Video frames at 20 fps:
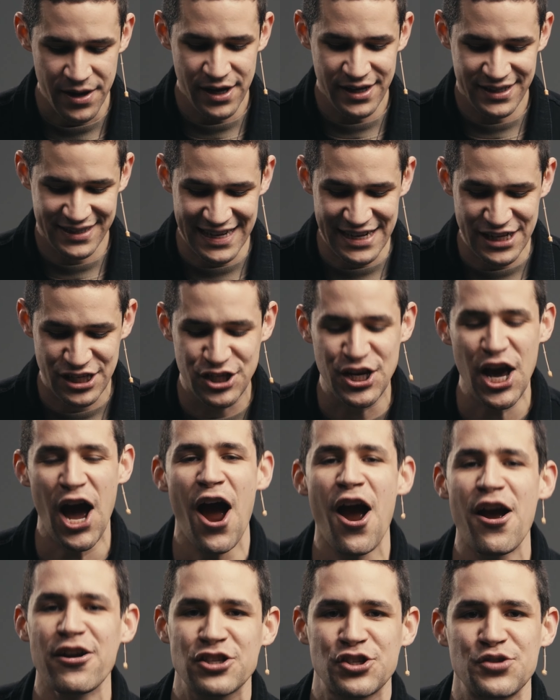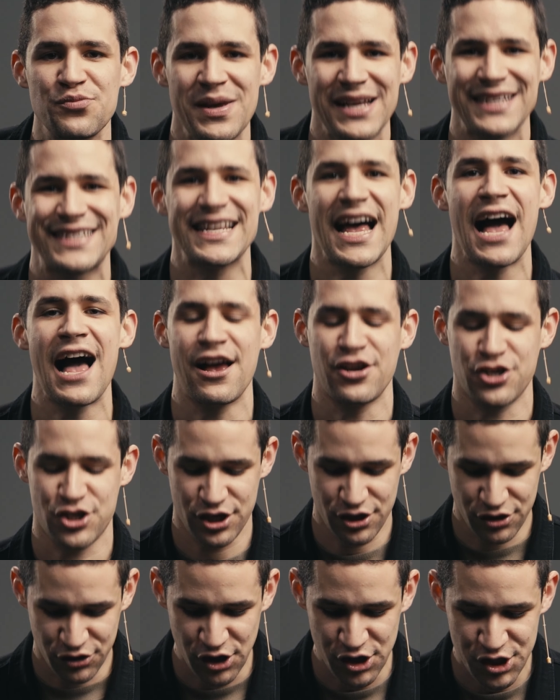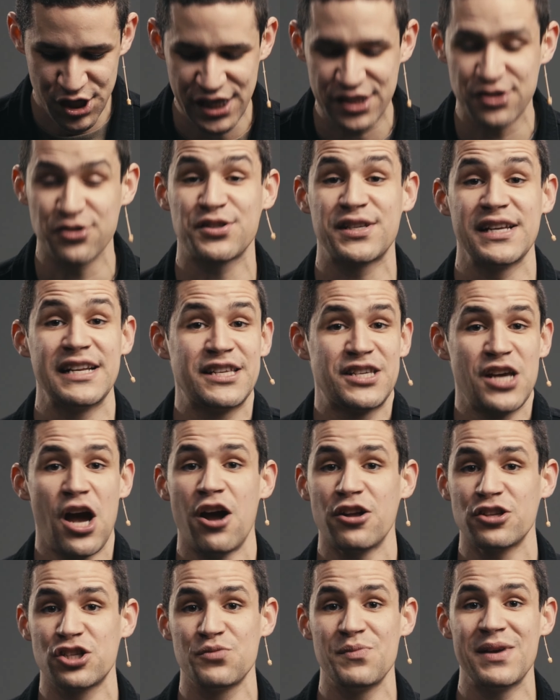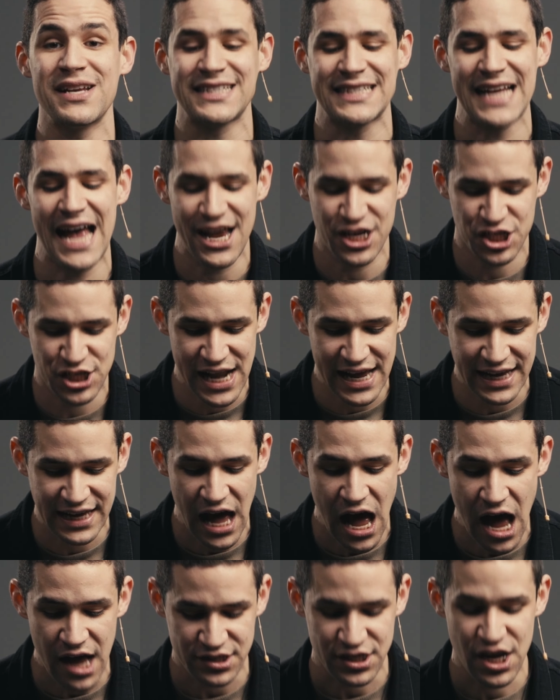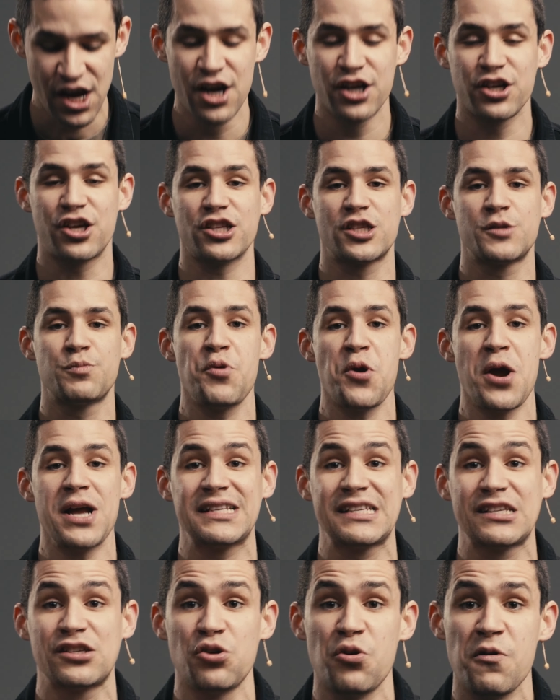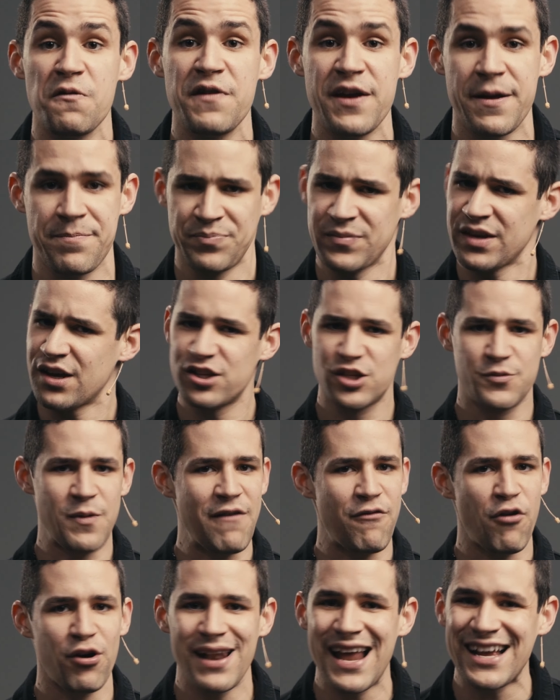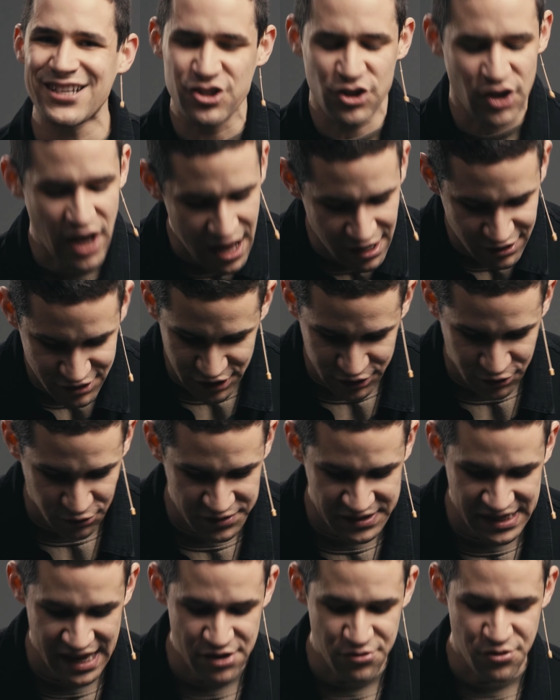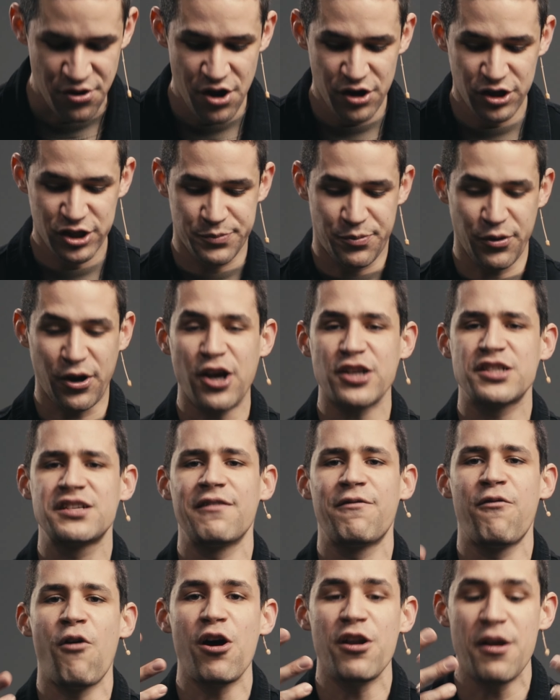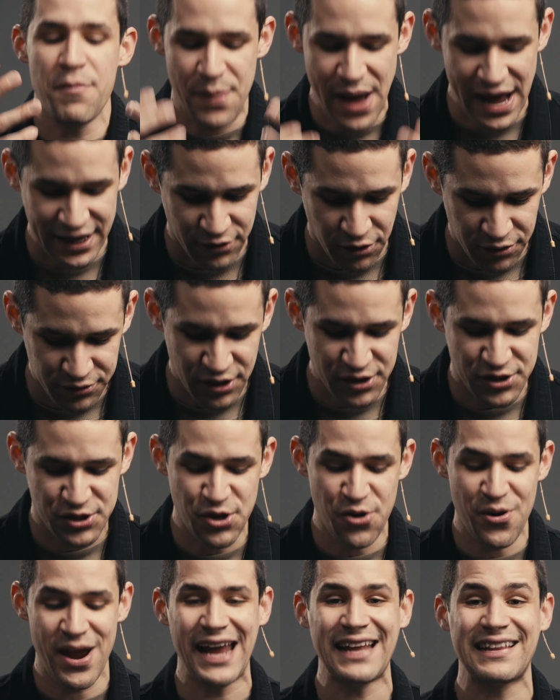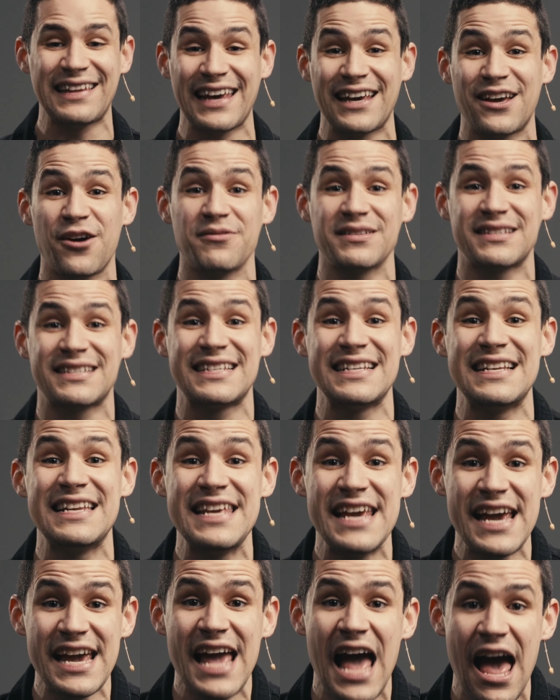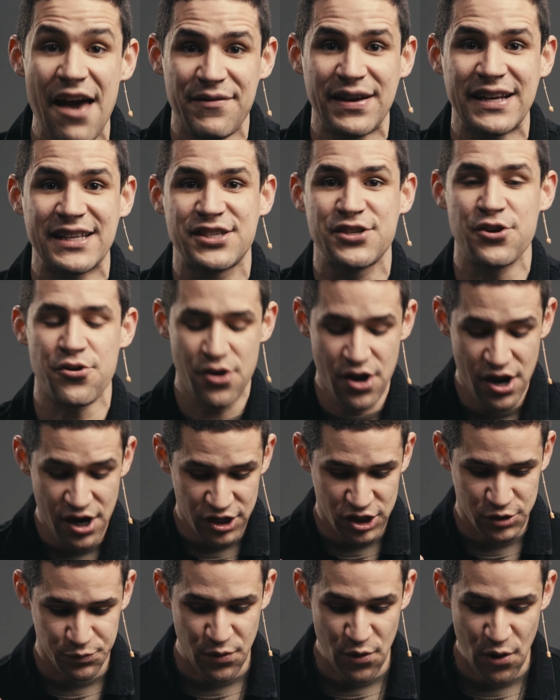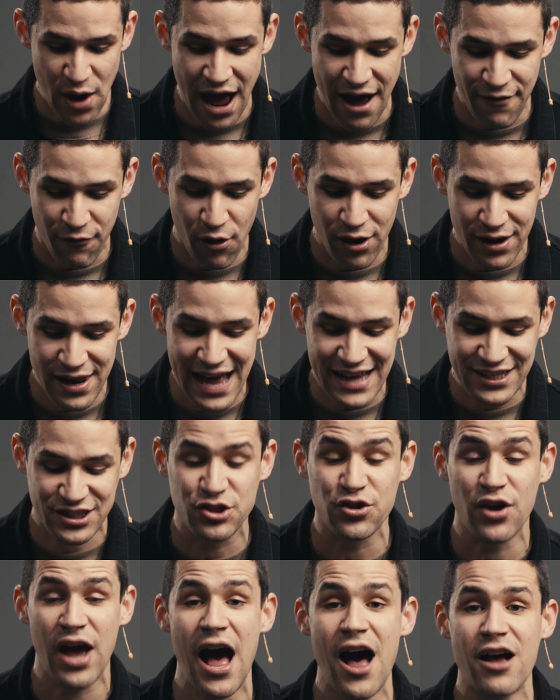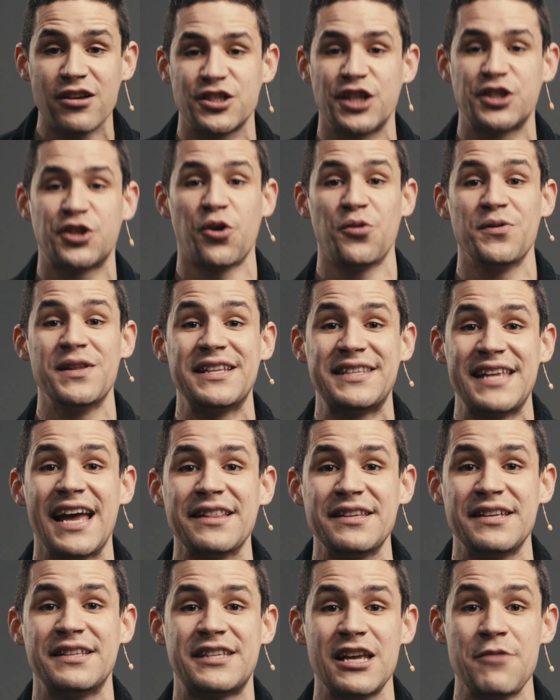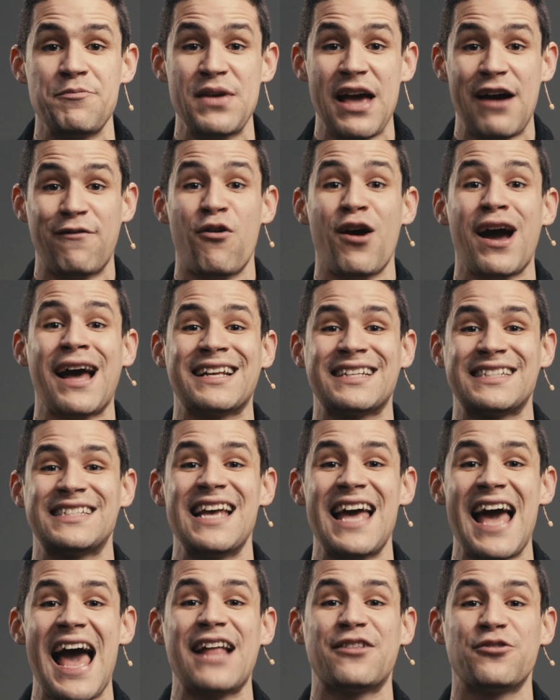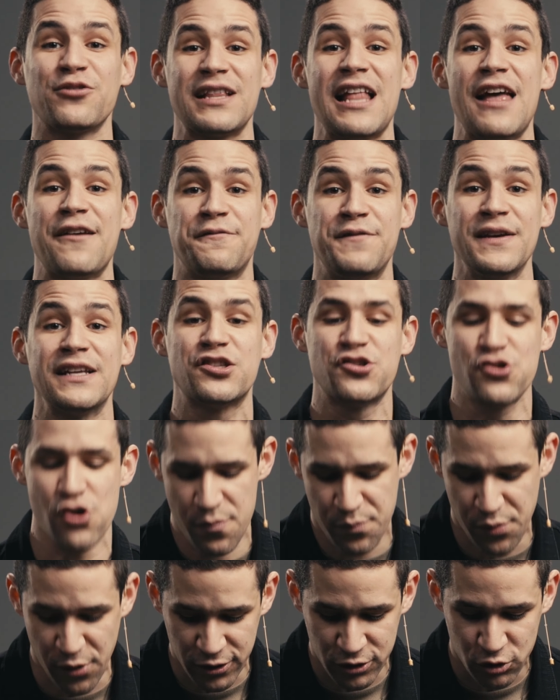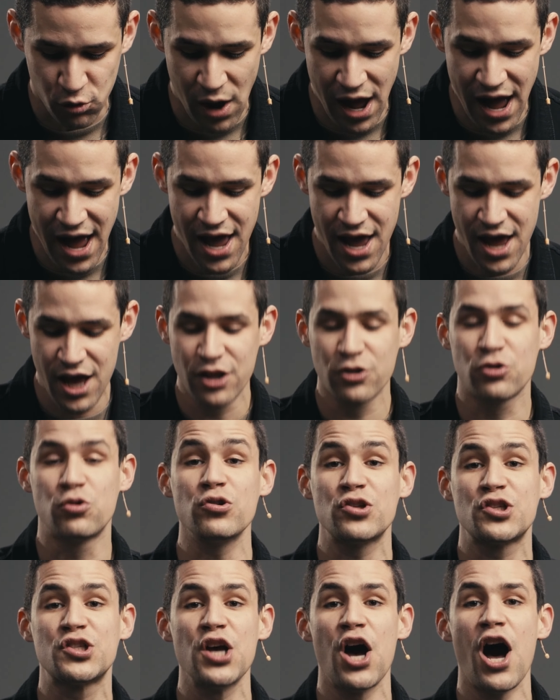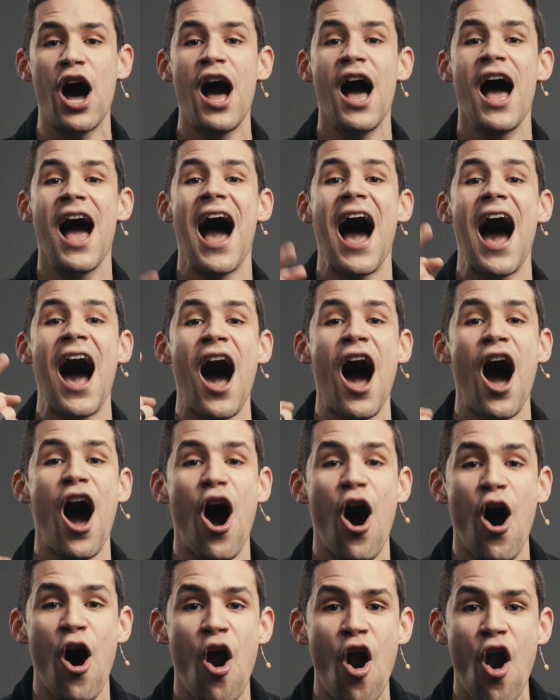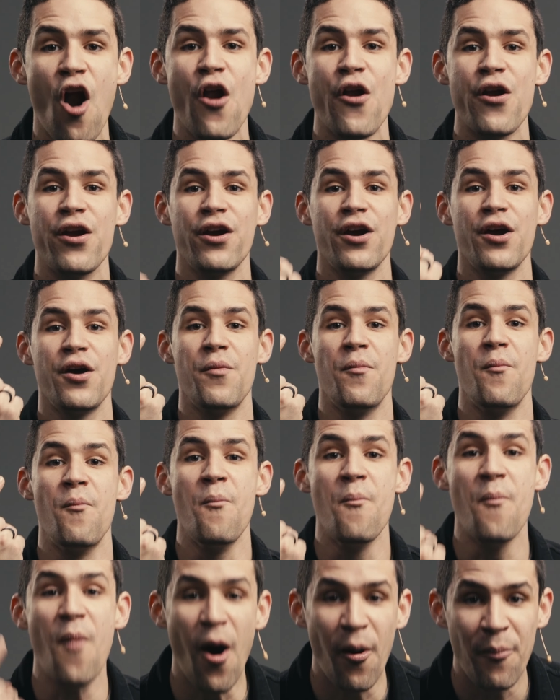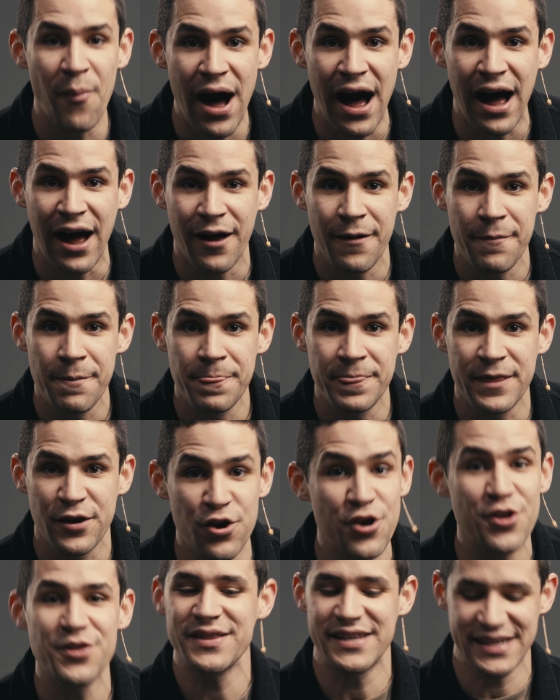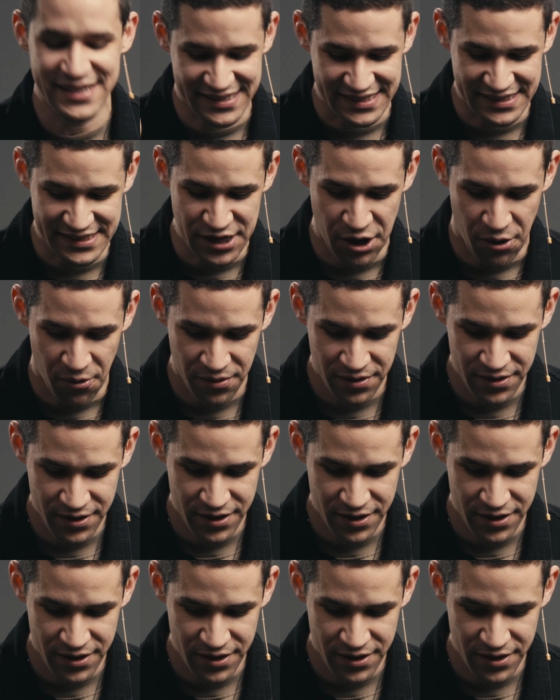C'est le cœur du message de Jésus, c'est le cœur du message de la grâce, que tu peux être sauvé, tu peux avoir l'assurance de ton salut, tu peux recevoir le pardon de Dieu, être réconcilié avec Dieu, tu peux avoir l'assurance de ton éternité, puis avoir accès à toute la vie que Dieu a pour toi, tout ça en un moment, une décision.